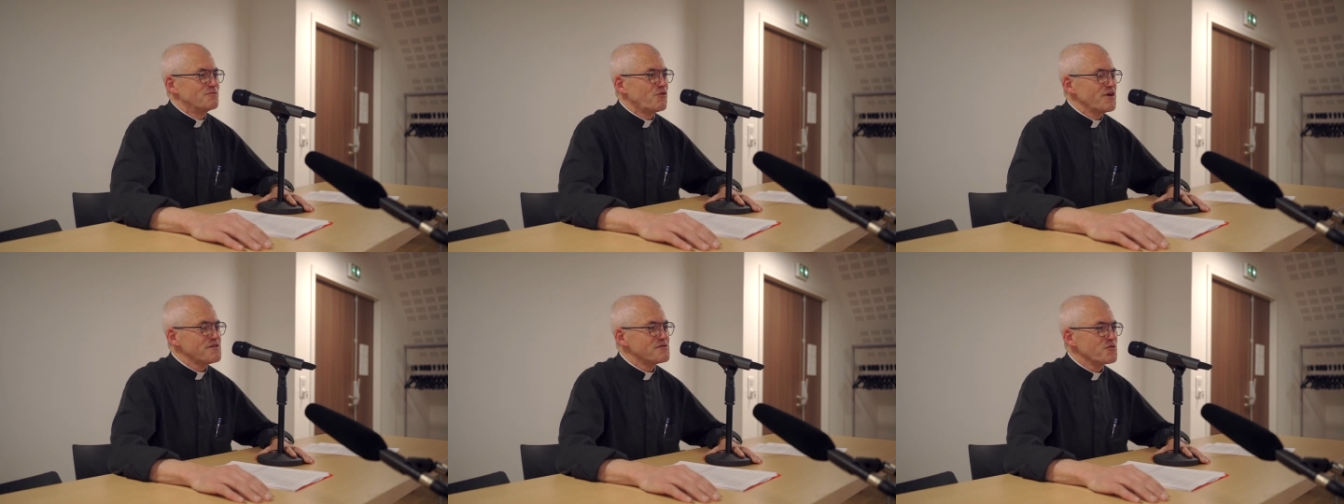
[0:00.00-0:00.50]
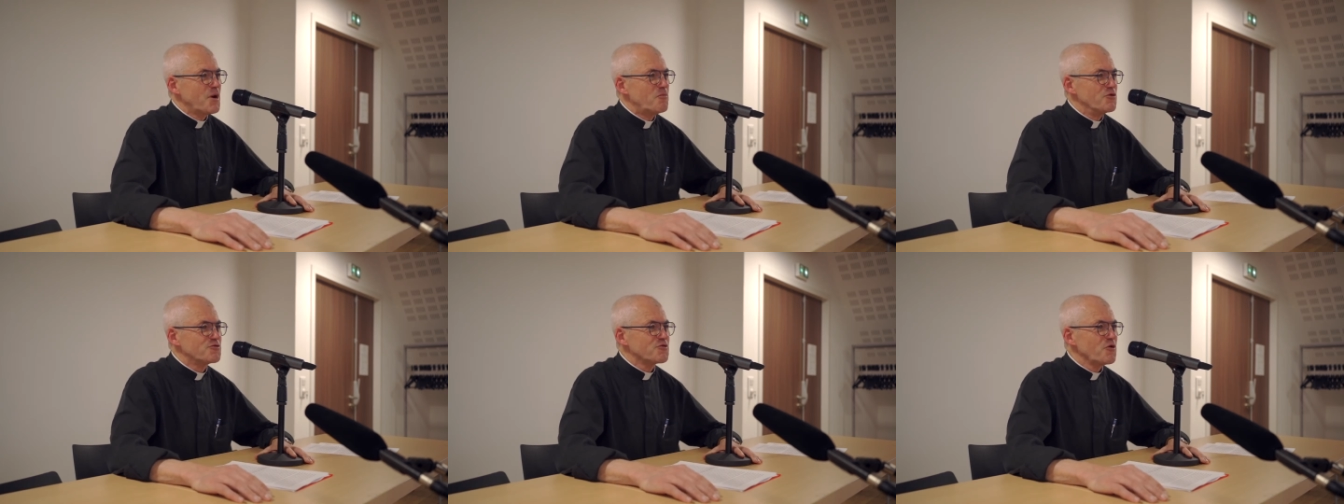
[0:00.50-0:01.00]
conversation un
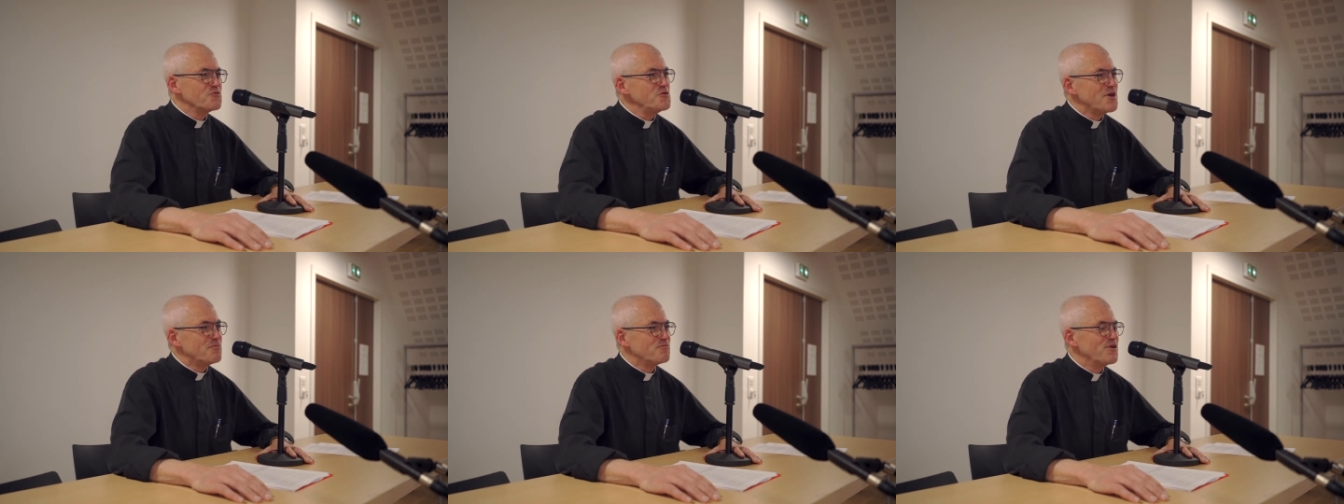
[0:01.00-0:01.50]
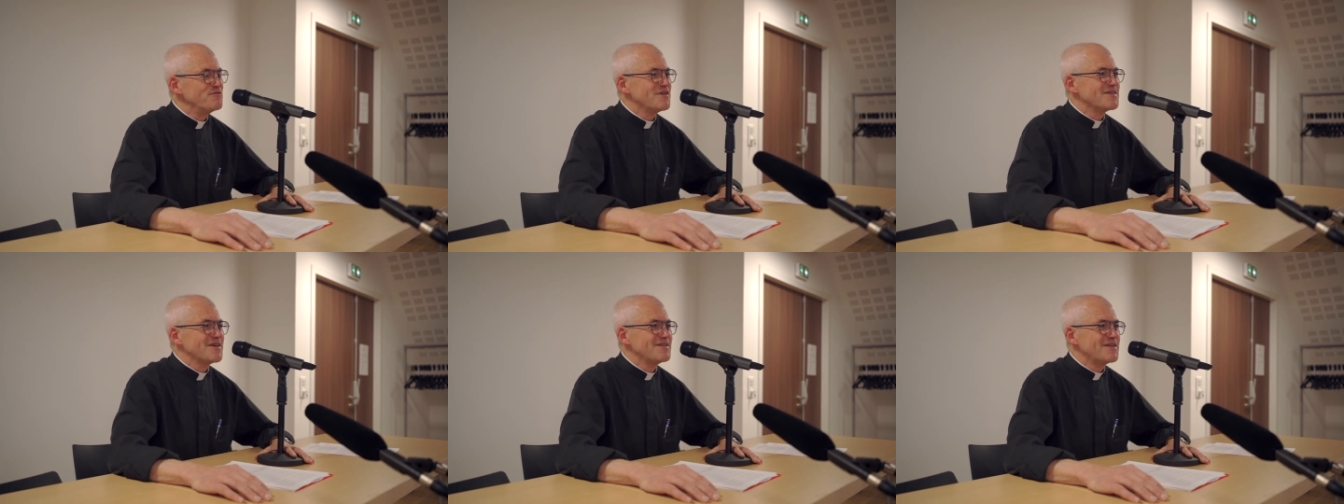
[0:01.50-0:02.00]
peu tendue il y a une bonne
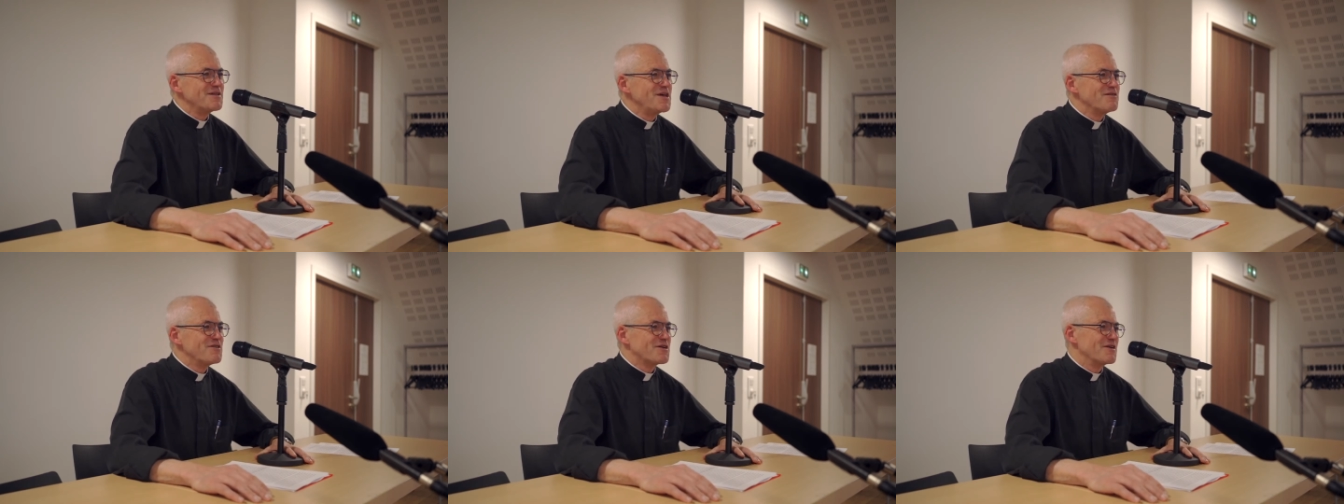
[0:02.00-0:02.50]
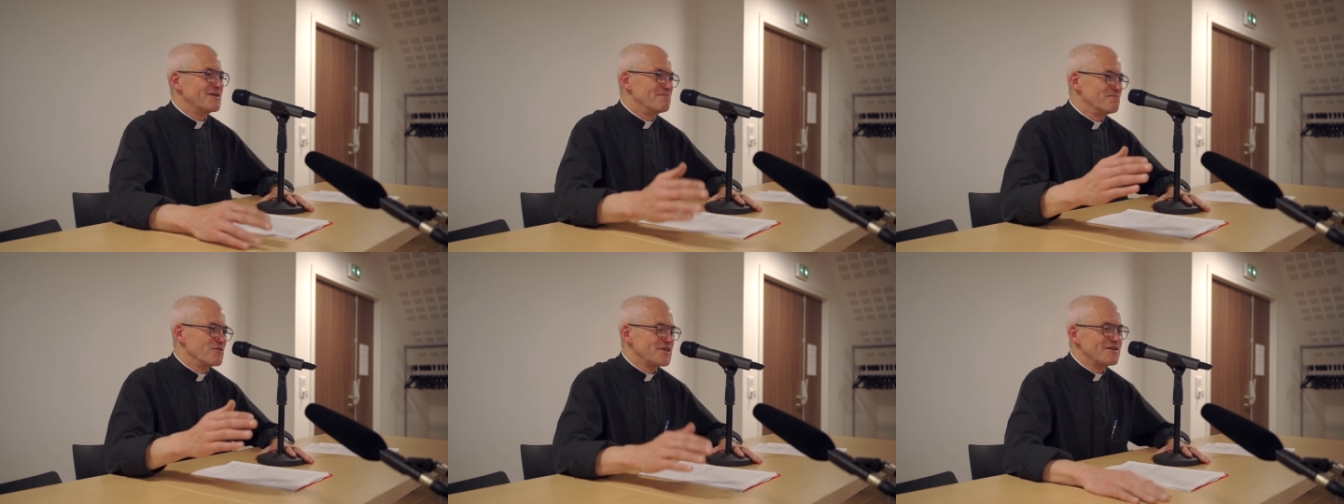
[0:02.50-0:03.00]
vingtaine d'années avec
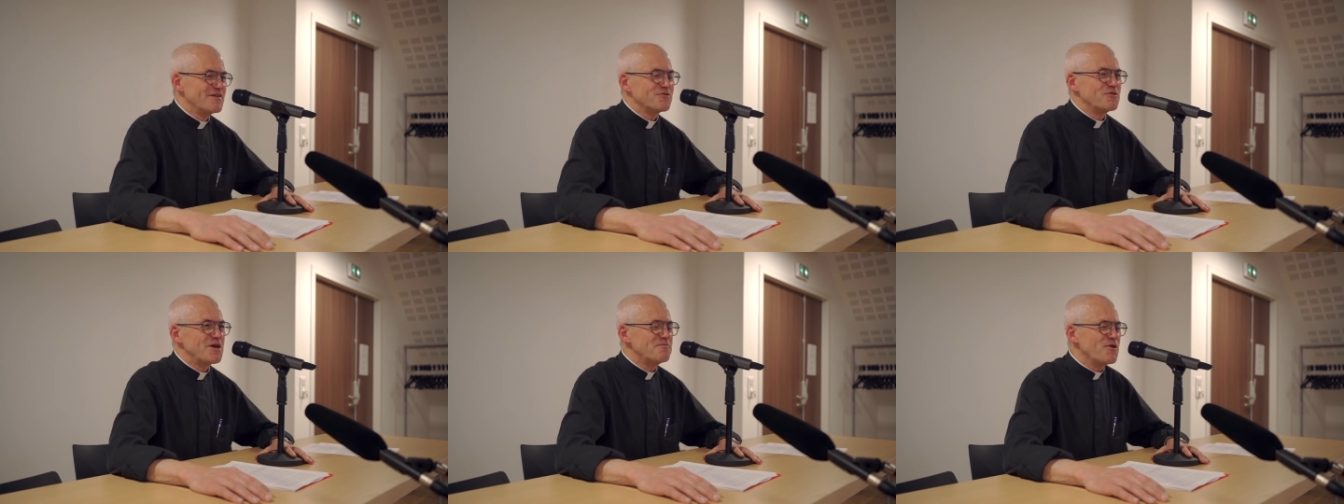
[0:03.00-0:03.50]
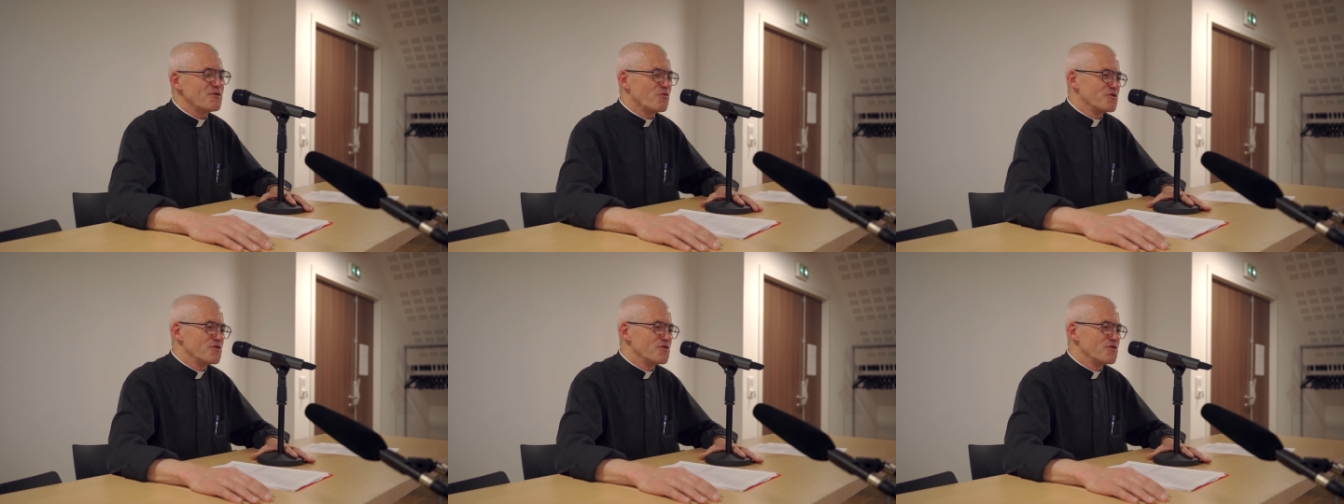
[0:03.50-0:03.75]
mon évêque de l'époque.